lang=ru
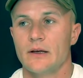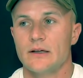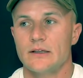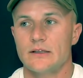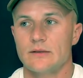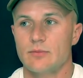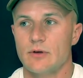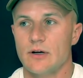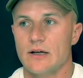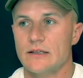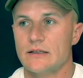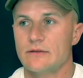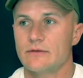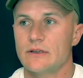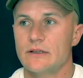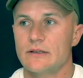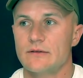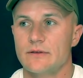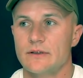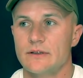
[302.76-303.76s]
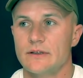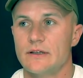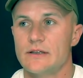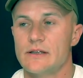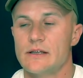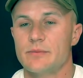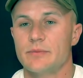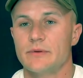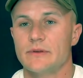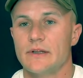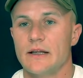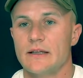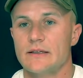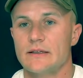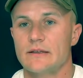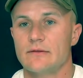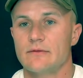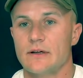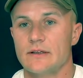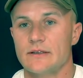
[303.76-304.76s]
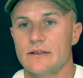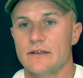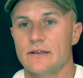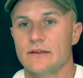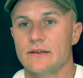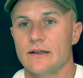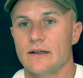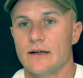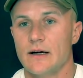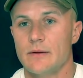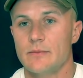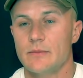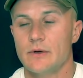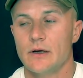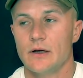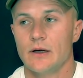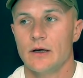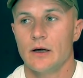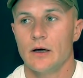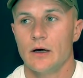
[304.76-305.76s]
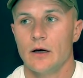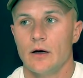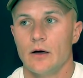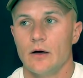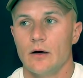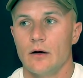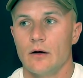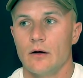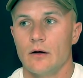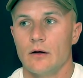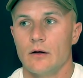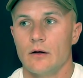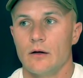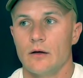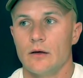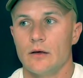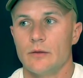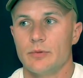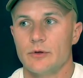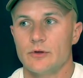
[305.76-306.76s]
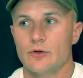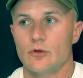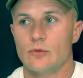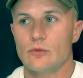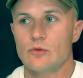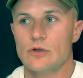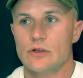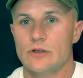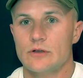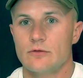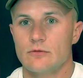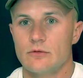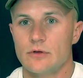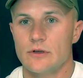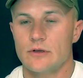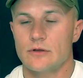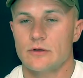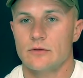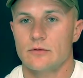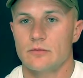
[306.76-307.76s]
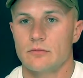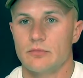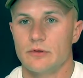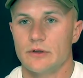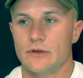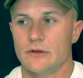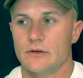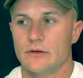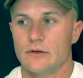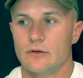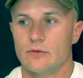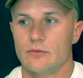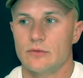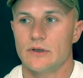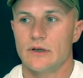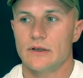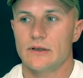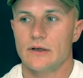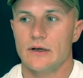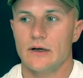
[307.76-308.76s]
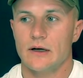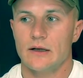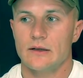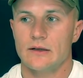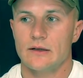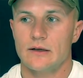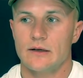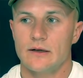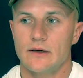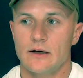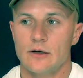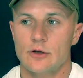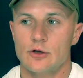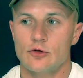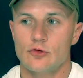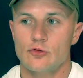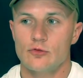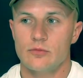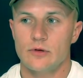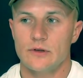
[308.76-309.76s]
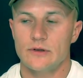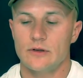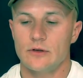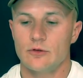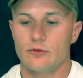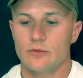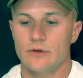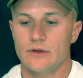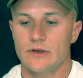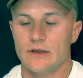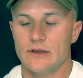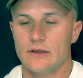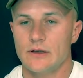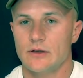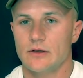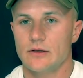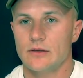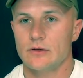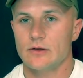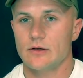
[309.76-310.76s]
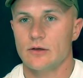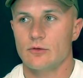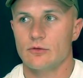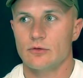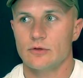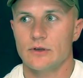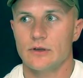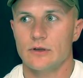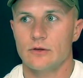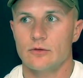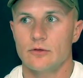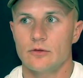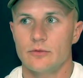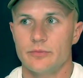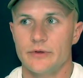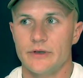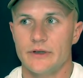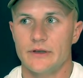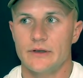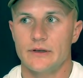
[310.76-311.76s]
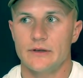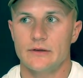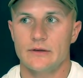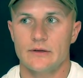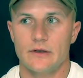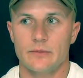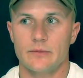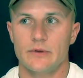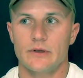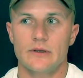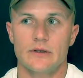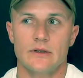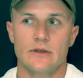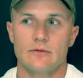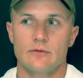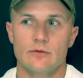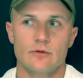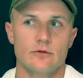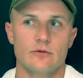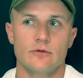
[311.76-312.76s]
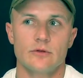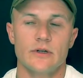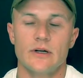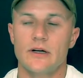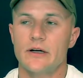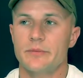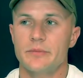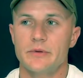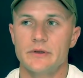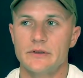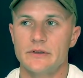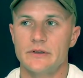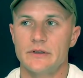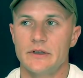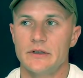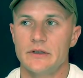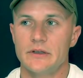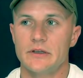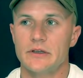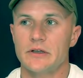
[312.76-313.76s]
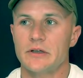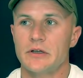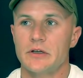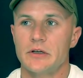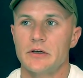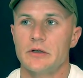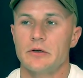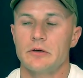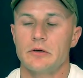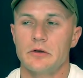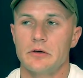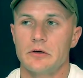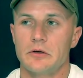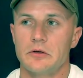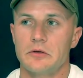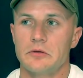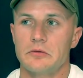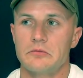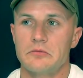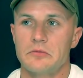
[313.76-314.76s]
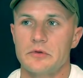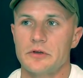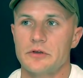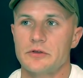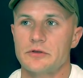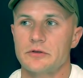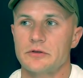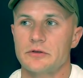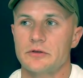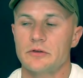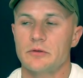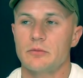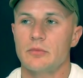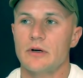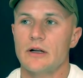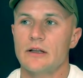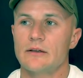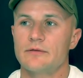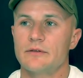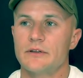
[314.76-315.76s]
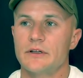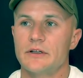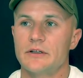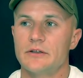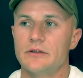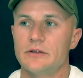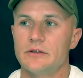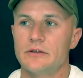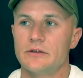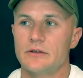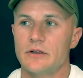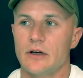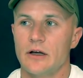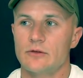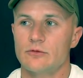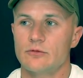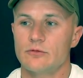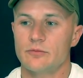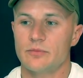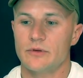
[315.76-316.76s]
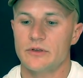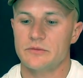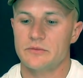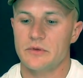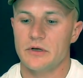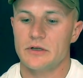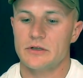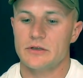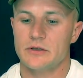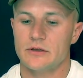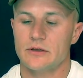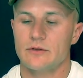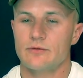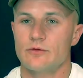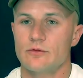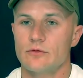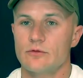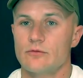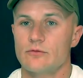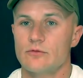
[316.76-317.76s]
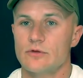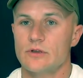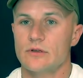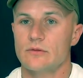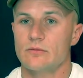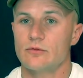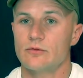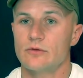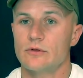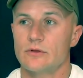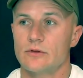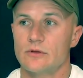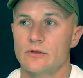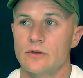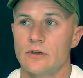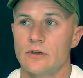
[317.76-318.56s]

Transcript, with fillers: сбрасывали свои 10, 15, 20 килограмм, а, и потом ужаснулись. Блин, да у меня такая дорогая шуба, да у меня так, такой дорогой прикид, там я на него столько копил деньги, эм, значит, брал в кредит, а тут, понимаешь, это все нужно будет